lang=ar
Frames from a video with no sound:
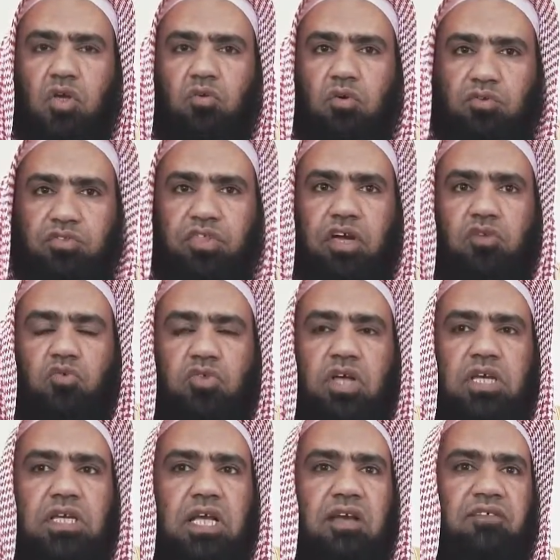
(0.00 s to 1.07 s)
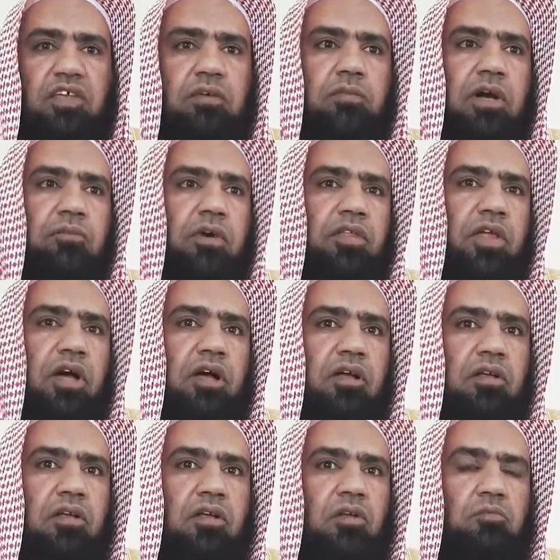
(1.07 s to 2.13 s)
ووضحت ذلك فيما مضى
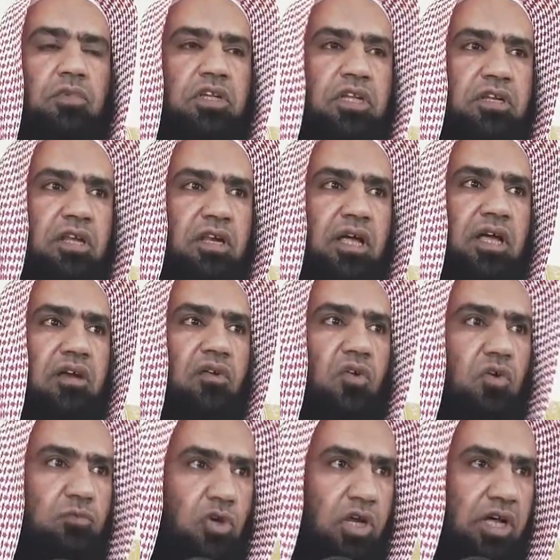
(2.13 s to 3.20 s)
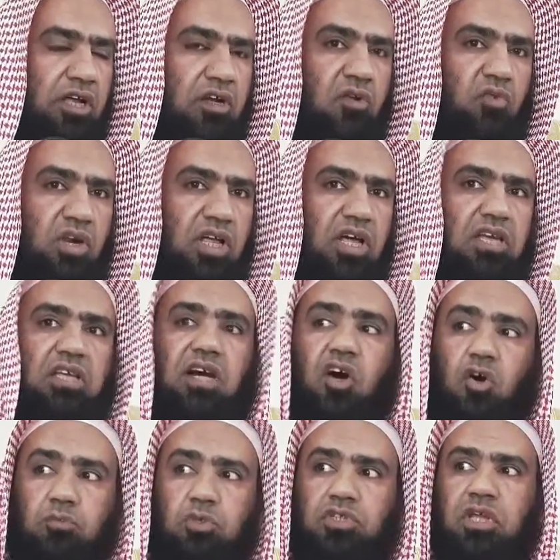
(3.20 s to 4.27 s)
من أن الخلق هم الخلق والخليقة
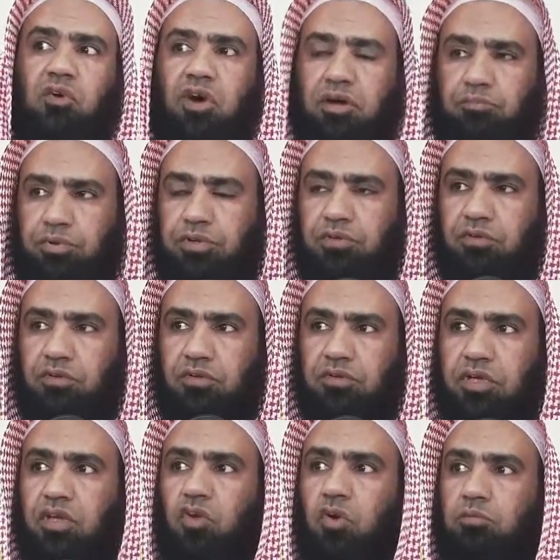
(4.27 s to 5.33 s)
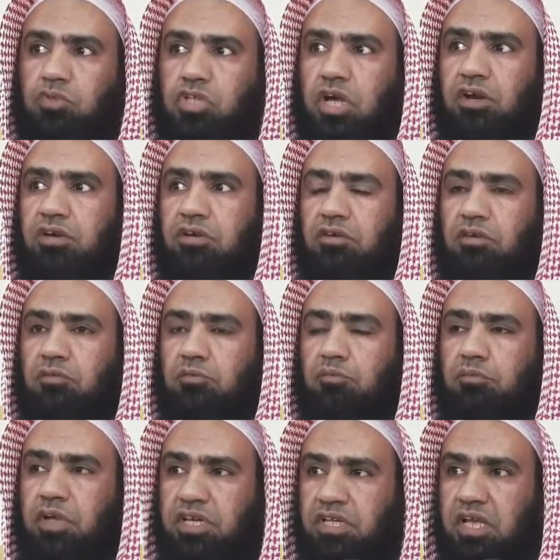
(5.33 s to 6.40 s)
هم الدواب يعني هم شر
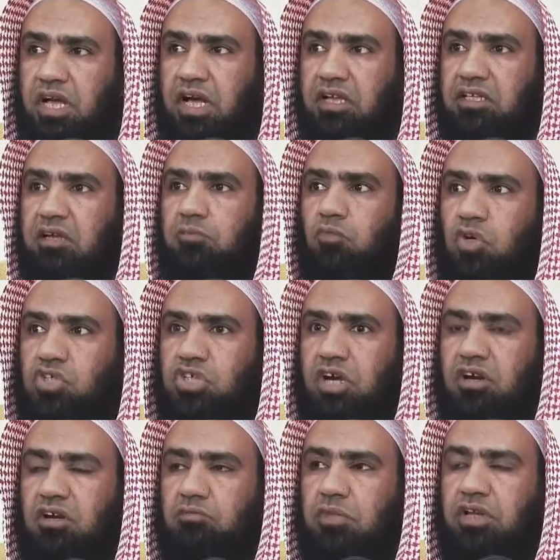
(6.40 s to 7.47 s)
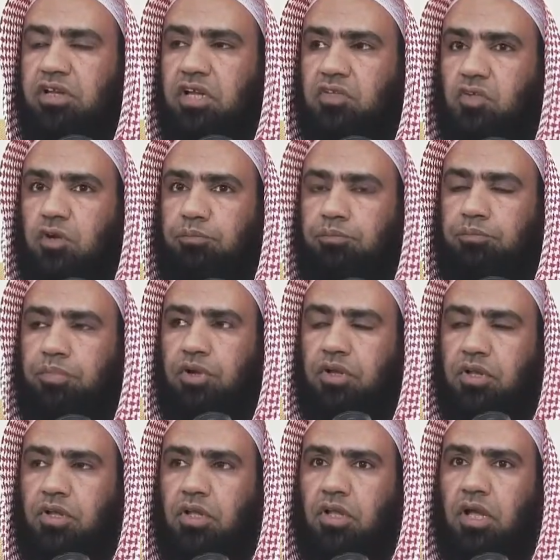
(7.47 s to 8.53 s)
بني آدم وشر من يدب
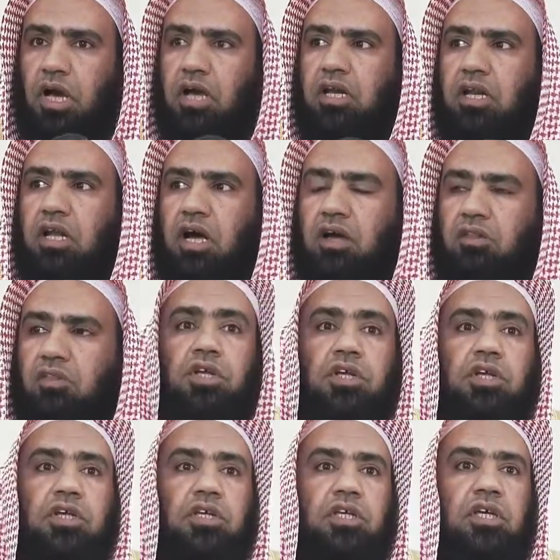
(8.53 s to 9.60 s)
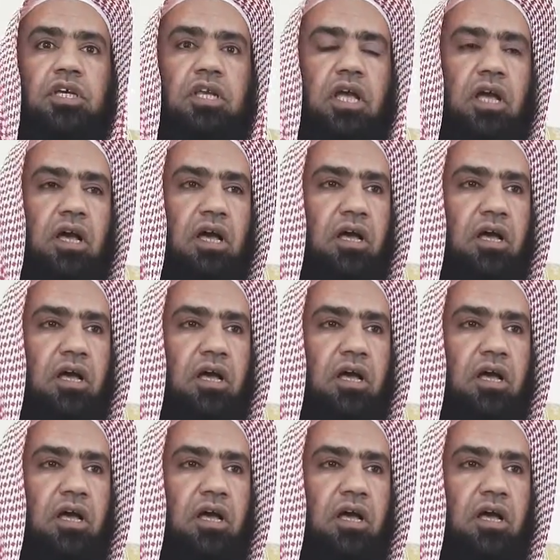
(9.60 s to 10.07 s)
على الأرض قيل